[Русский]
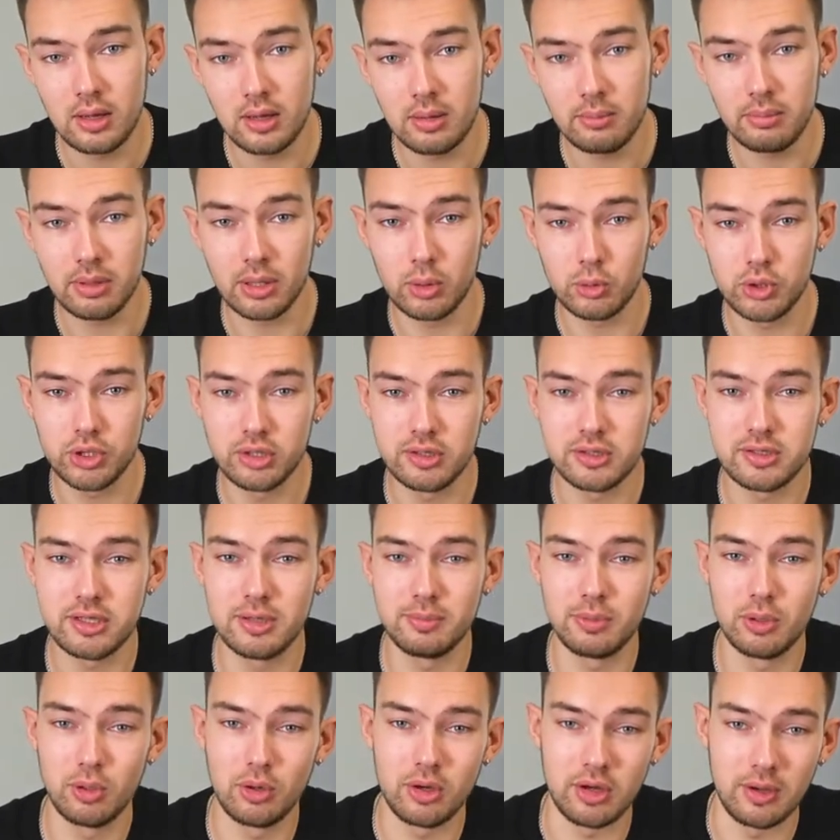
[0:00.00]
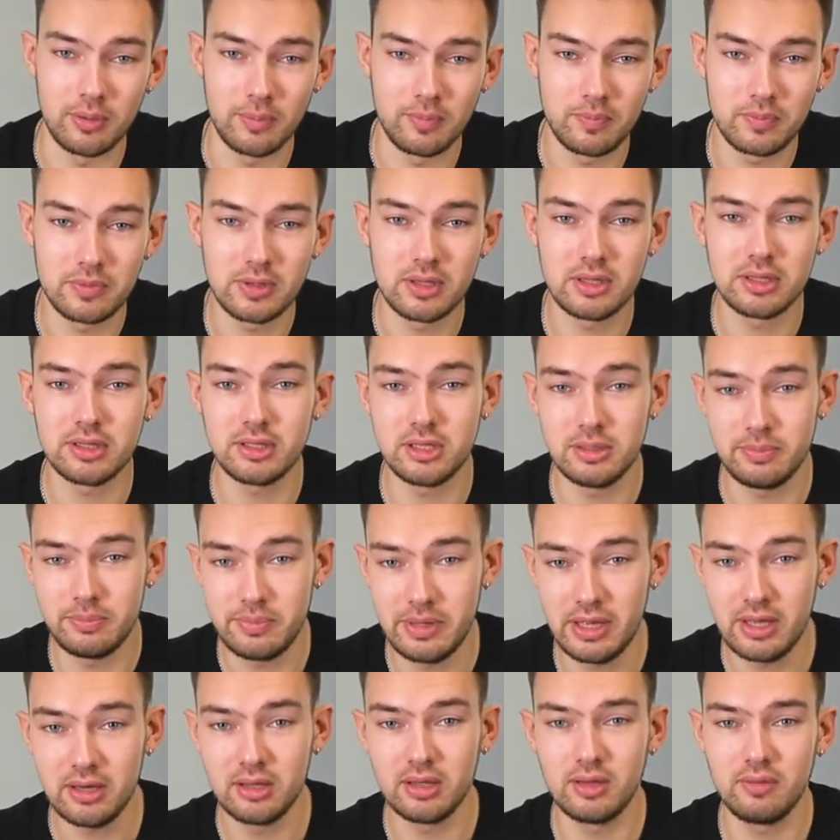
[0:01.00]
Получилось неплохо.
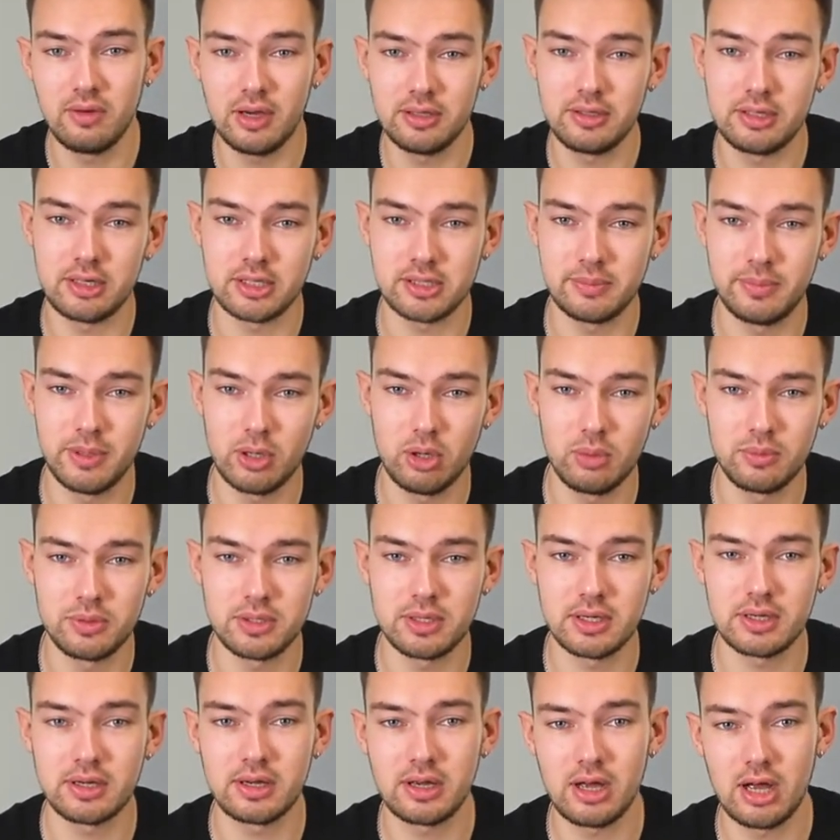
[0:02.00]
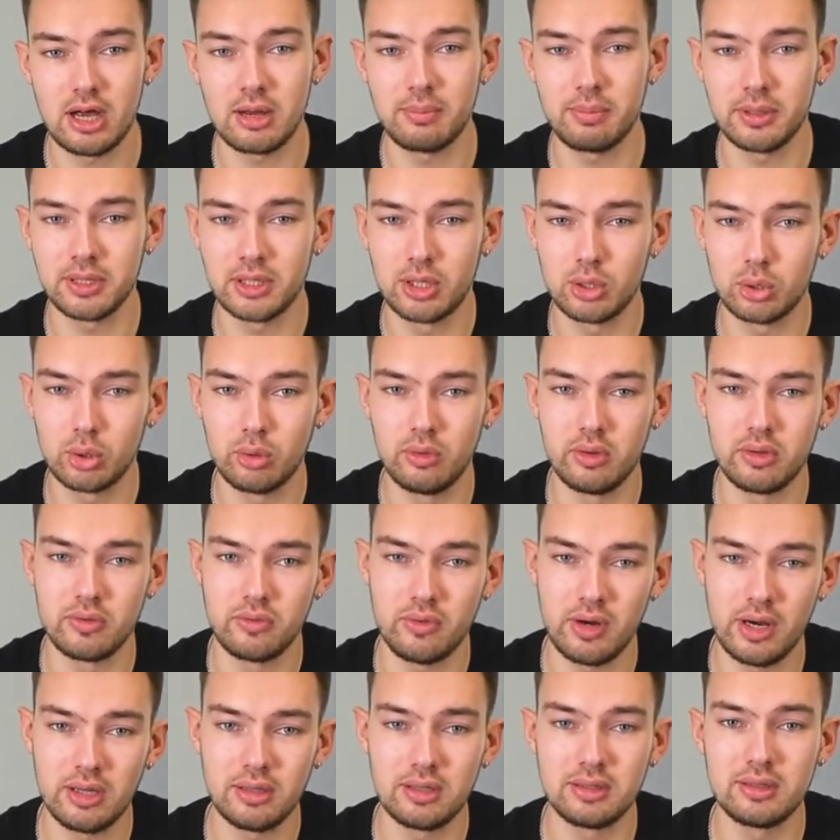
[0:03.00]
Теперь давайте разберемся, как подготовить
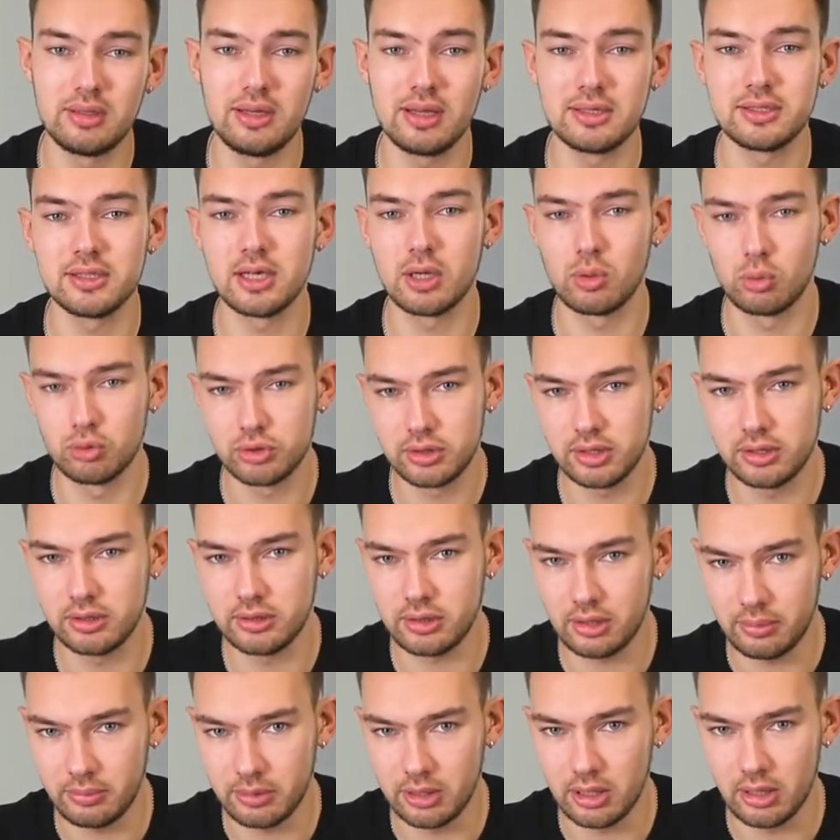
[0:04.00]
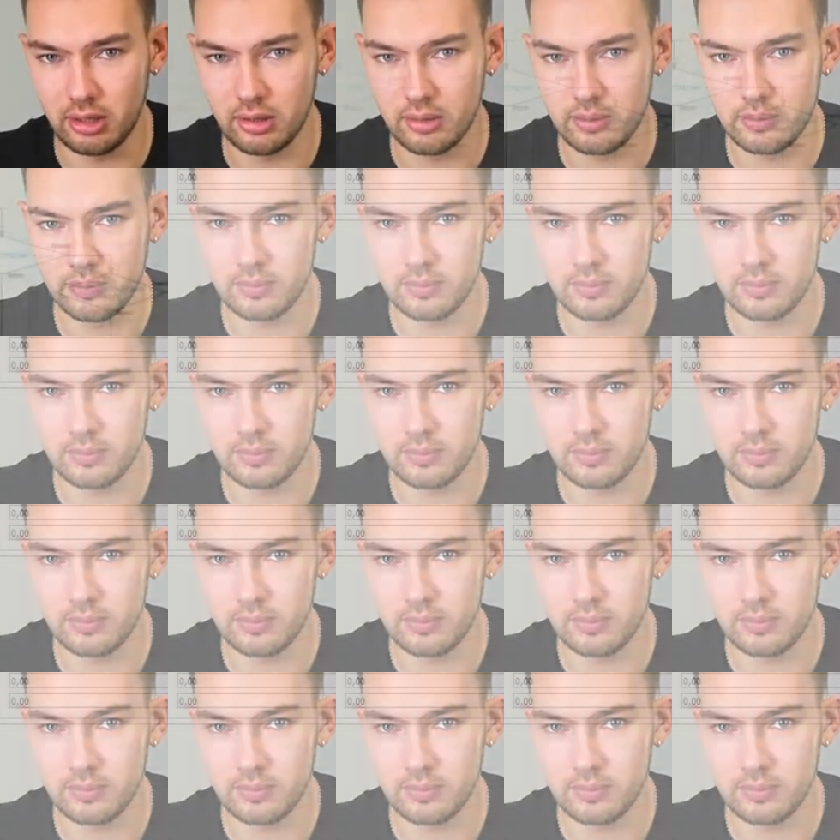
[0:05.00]
файлы для загрузки на терминал.